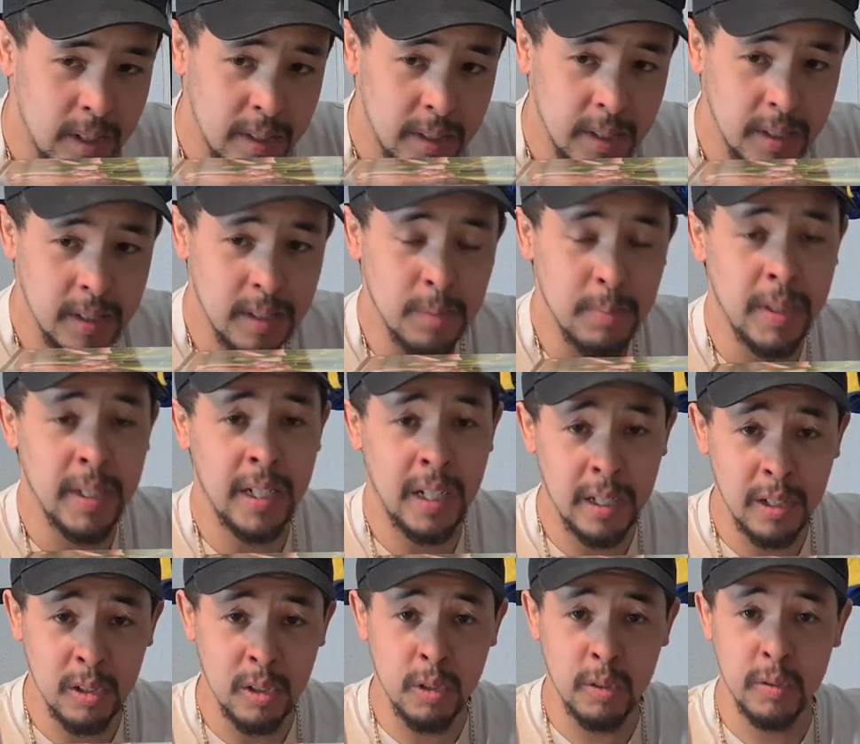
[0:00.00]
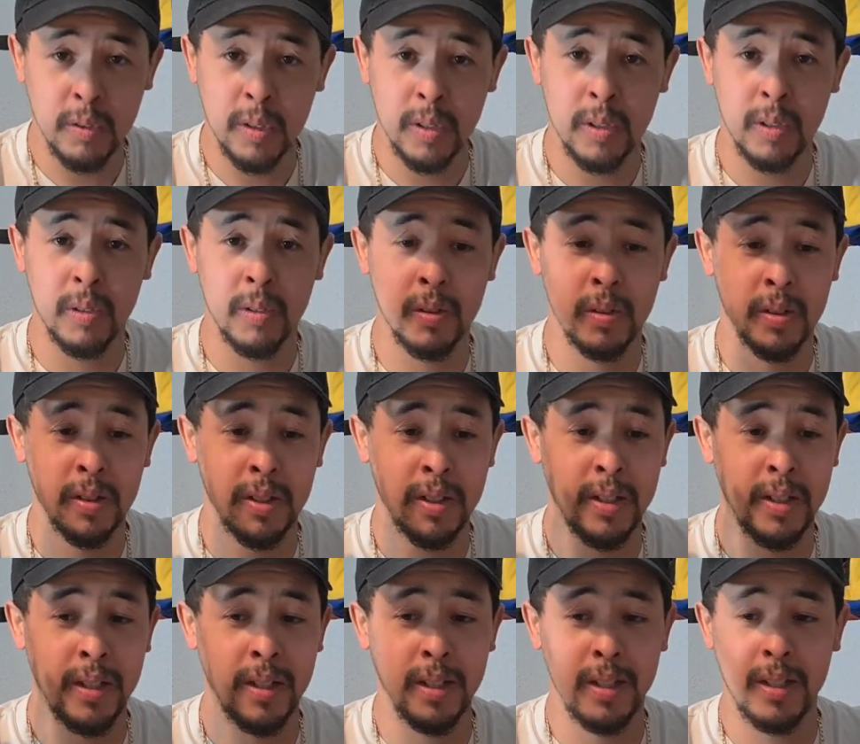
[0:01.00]
Das ist mein Einkauf und
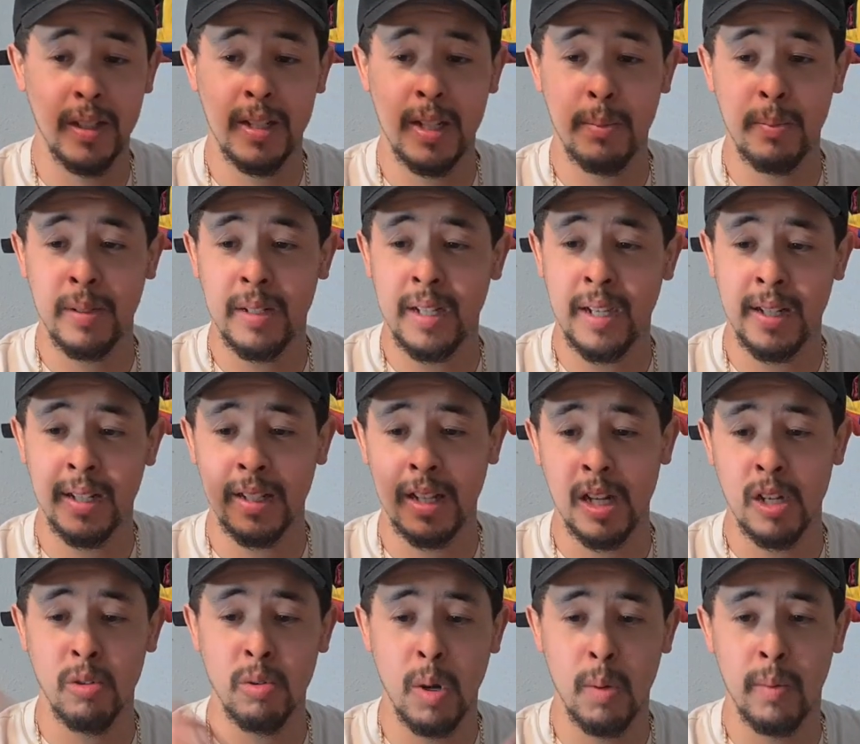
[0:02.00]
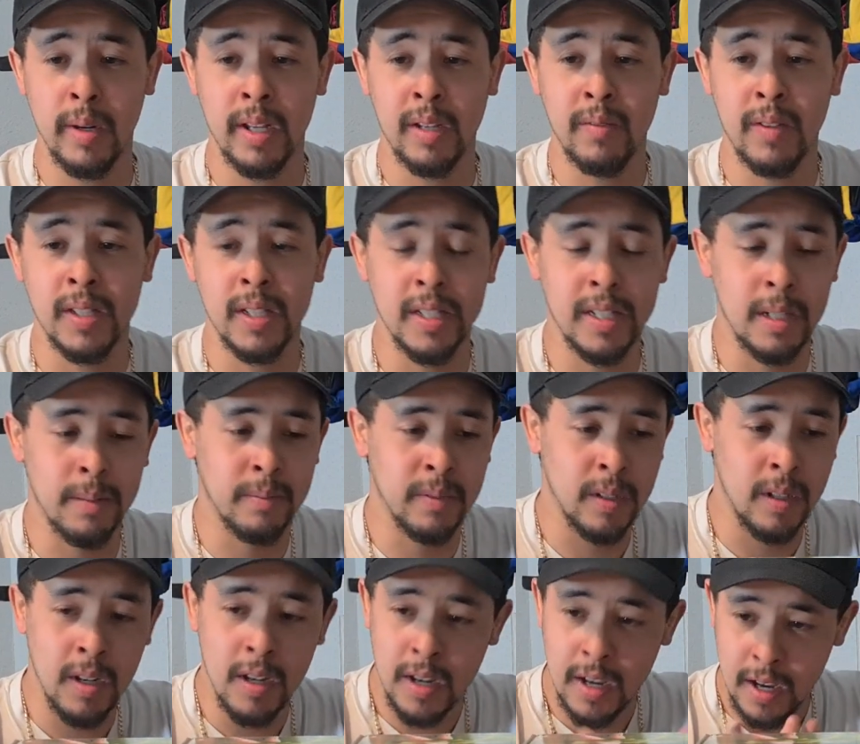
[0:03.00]
ich habe leider keinen Überblick, was ich hab,
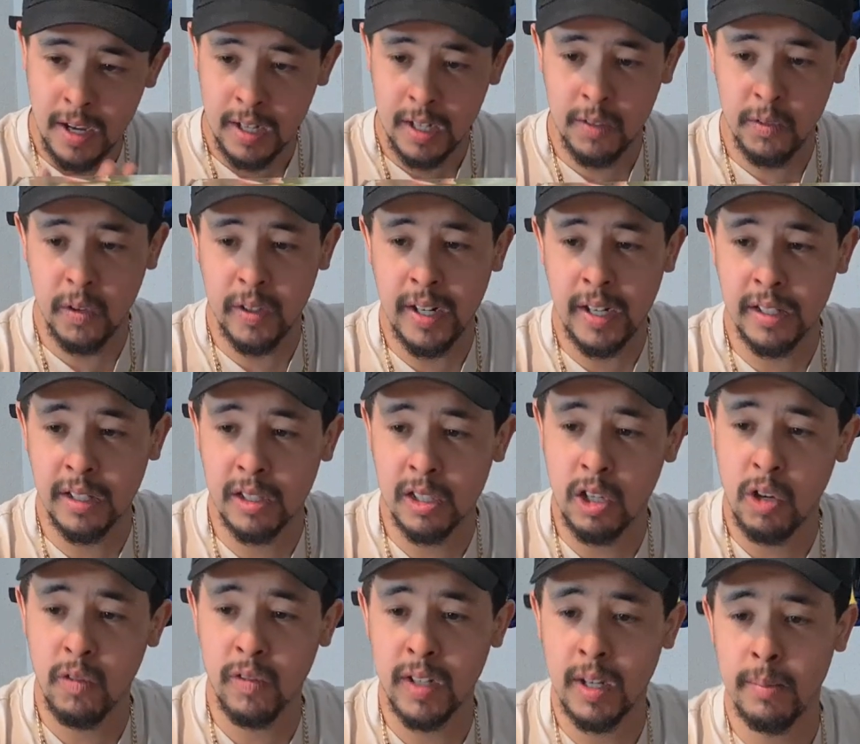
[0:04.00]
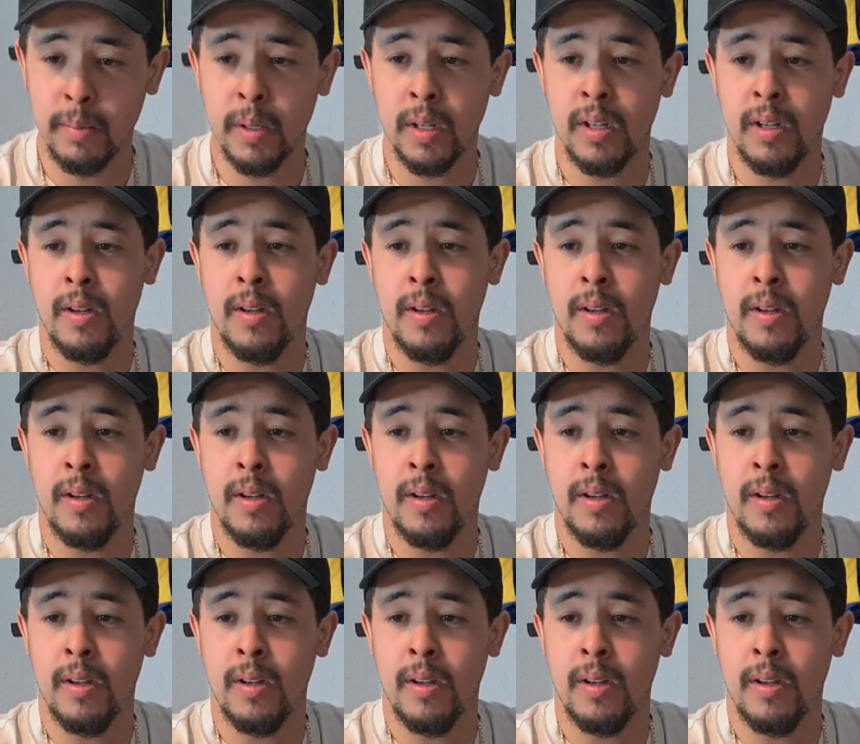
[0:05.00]
davon eingekauft habe.